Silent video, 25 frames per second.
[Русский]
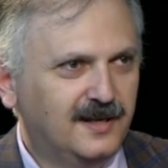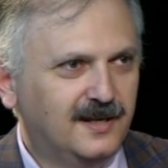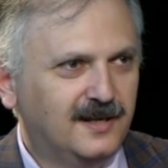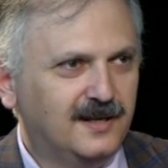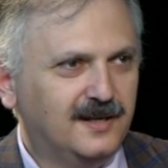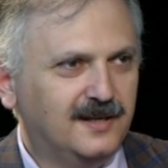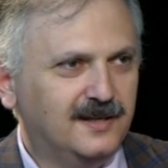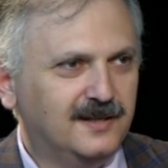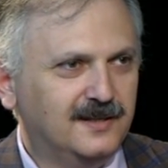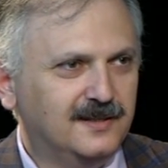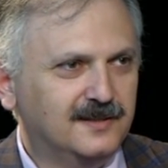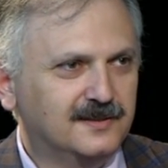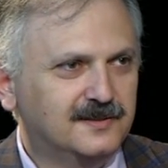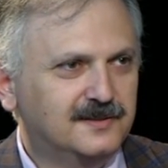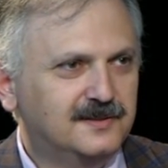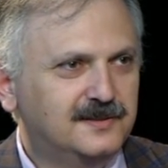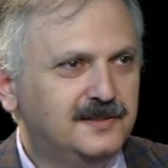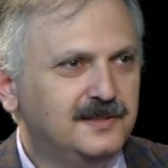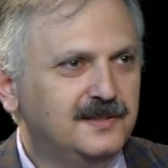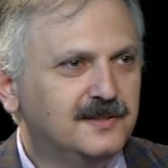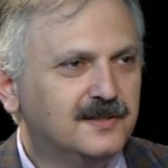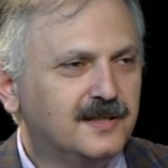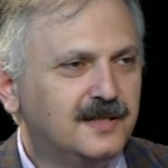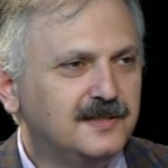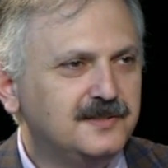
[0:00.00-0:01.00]
э,
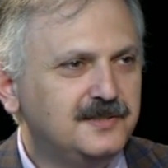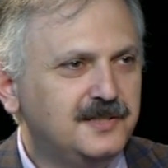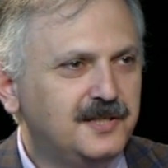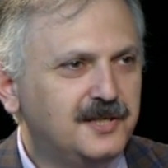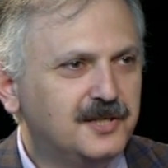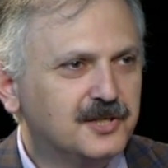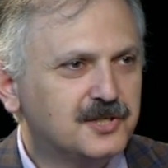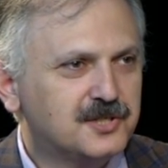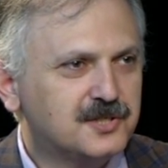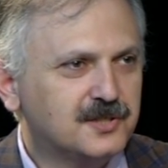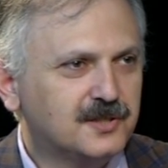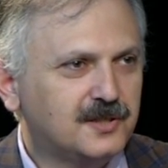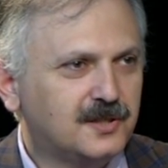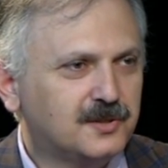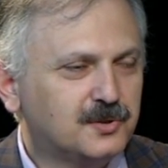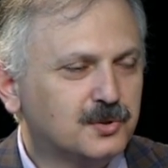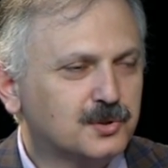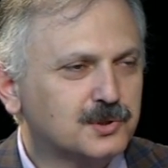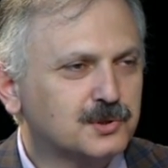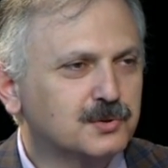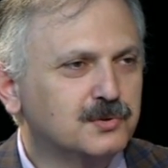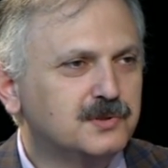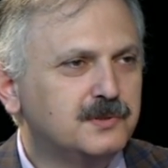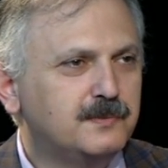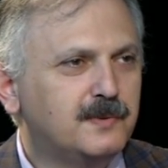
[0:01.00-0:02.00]
ты надеешься на то,
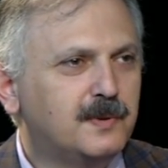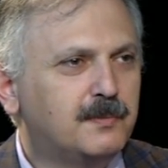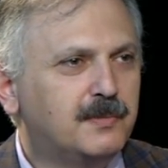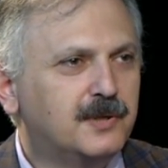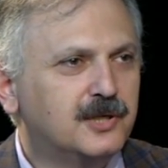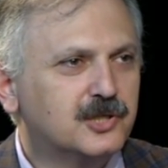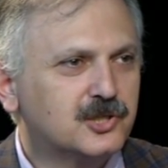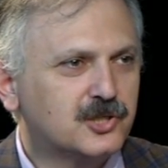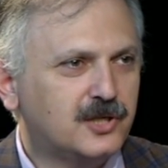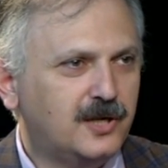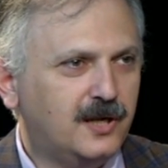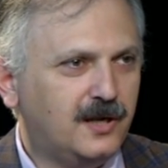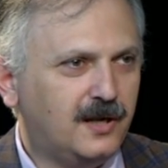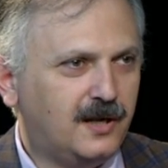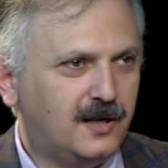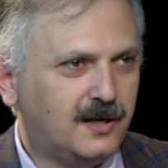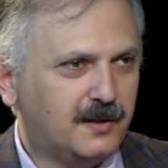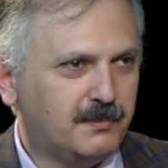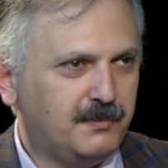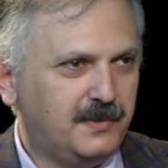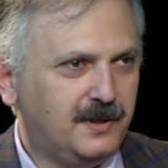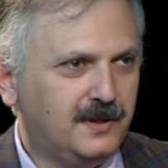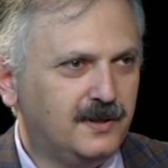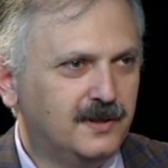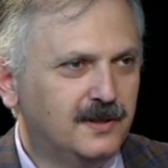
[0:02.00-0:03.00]
что у тебя большая
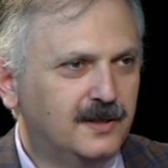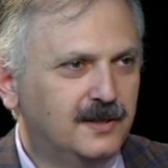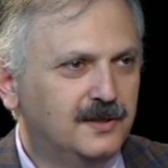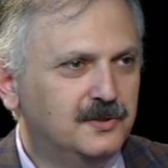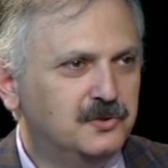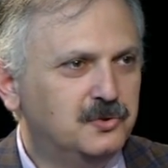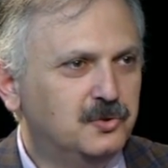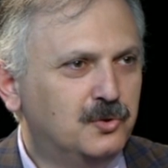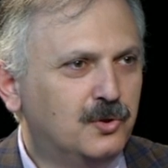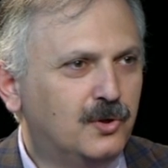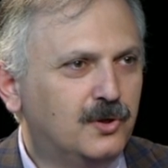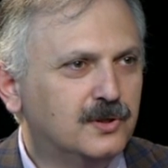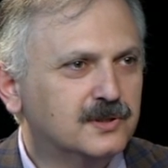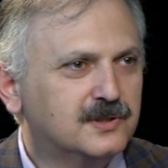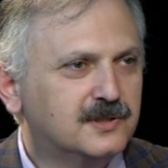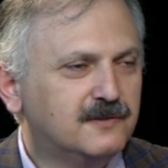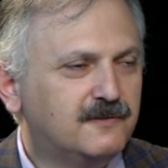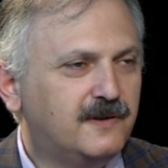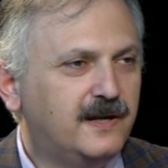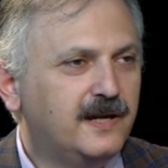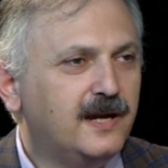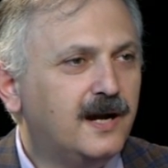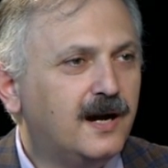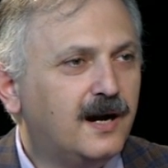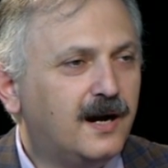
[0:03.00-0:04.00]
армия но
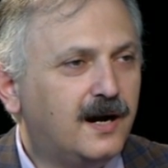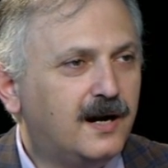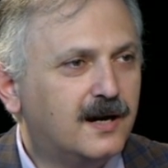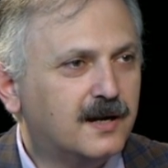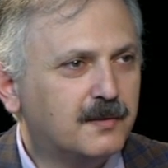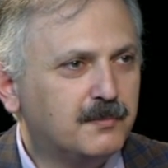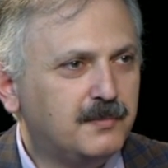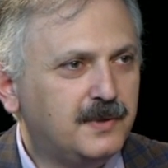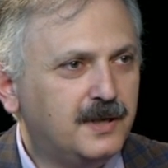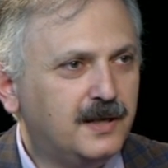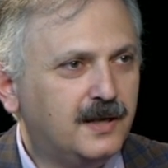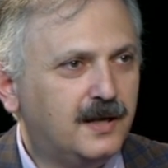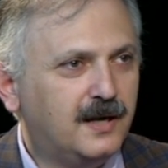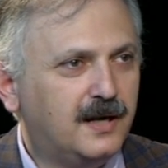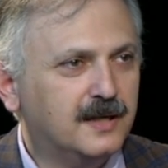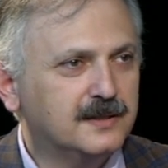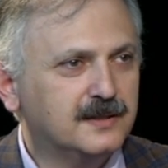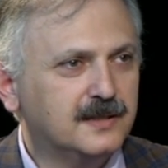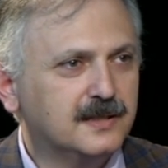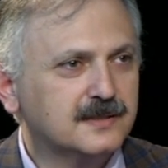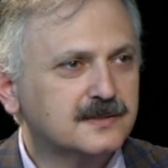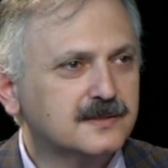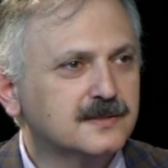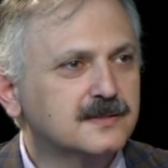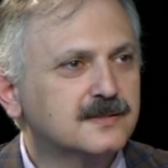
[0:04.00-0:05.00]
твоя армия,
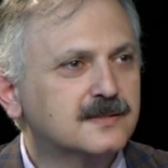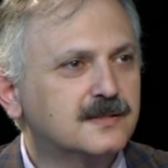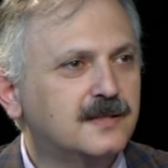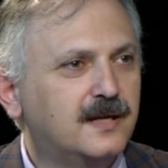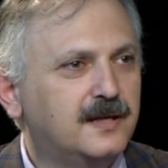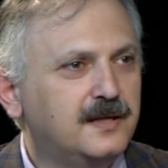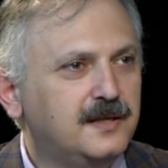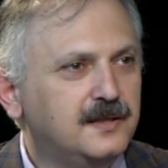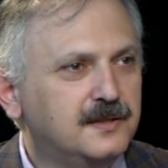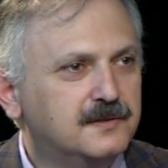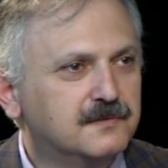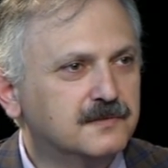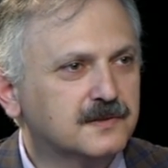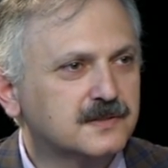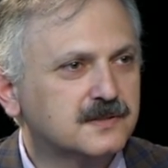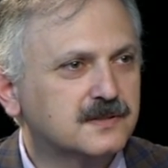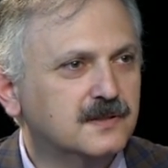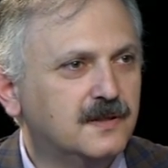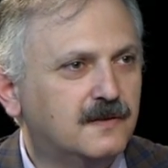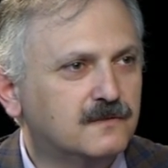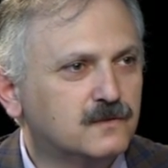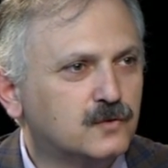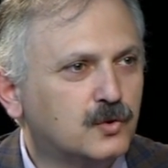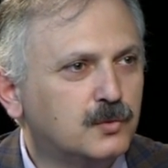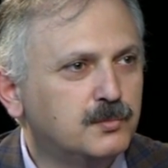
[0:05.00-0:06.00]
она состоит в
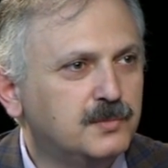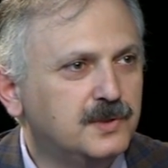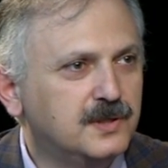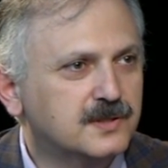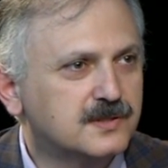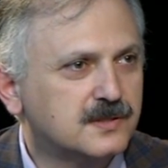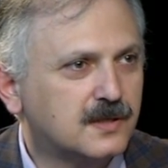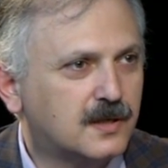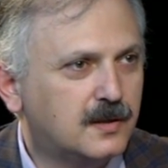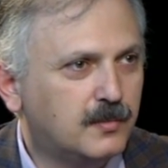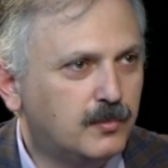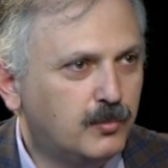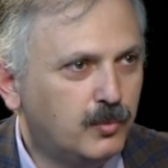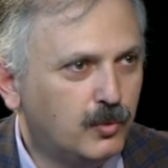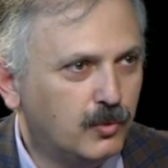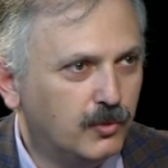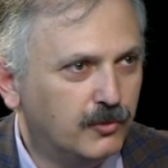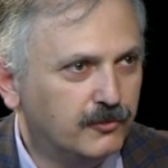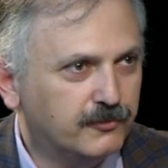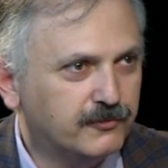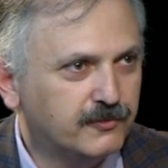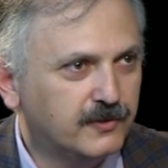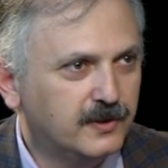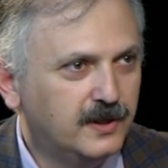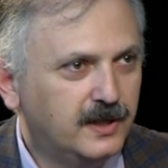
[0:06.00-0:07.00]
основном из
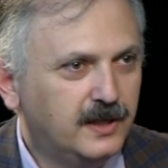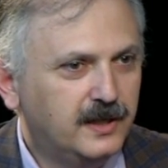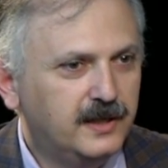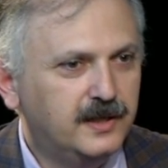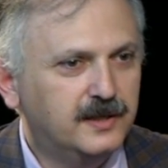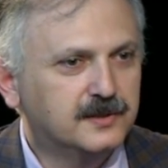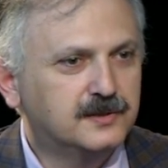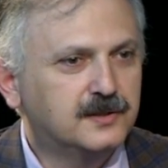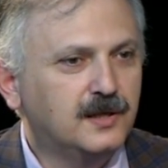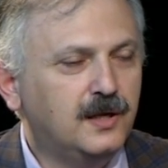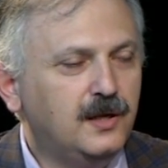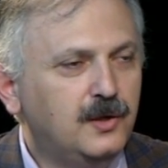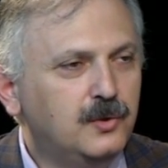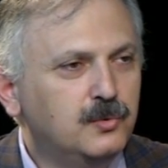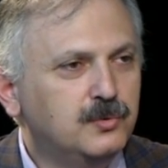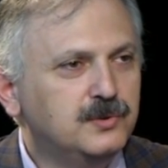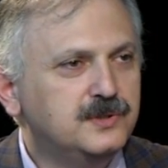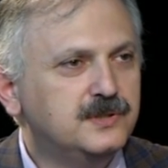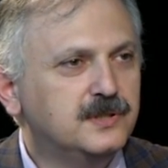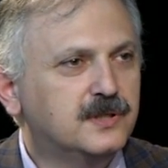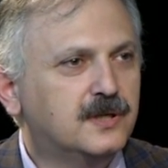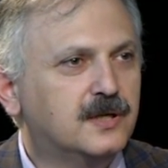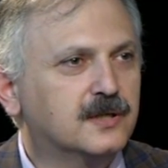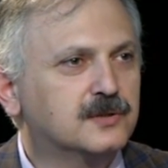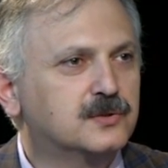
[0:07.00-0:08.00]
рабов. Это
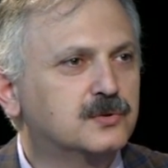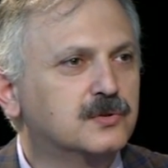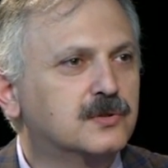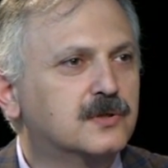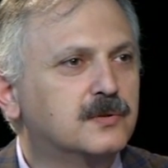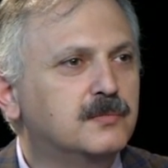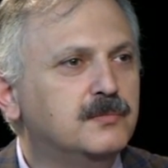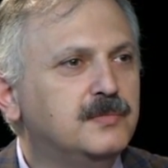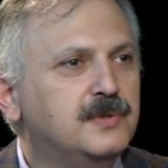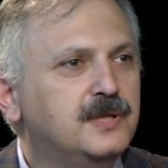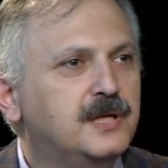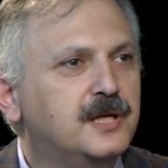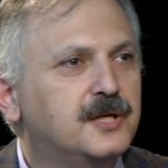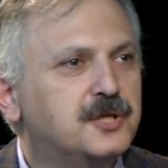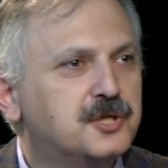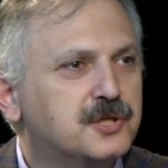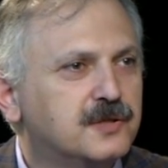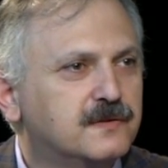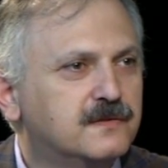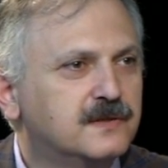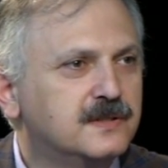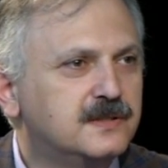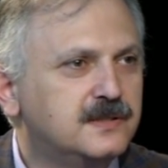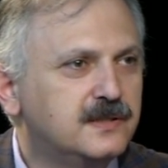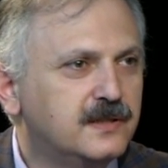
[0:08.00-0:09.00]
люди, которым
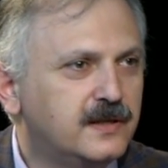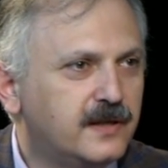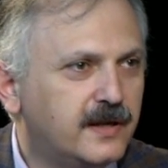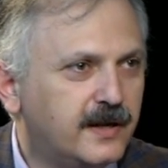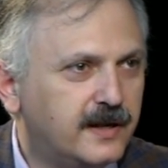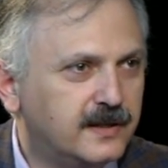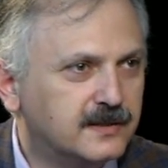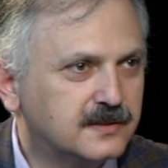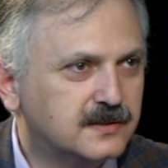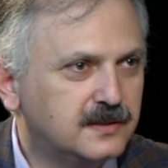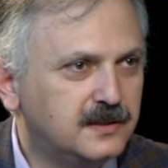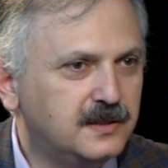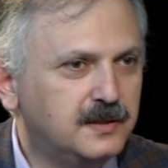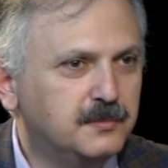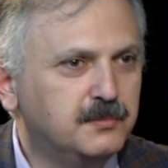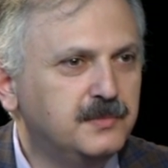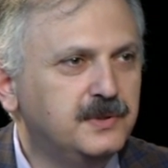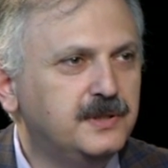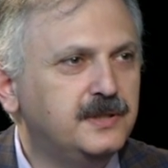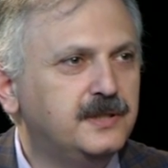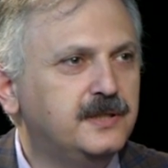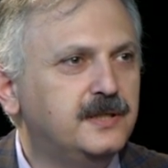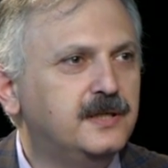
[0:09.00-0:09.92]
нечего терять. А им,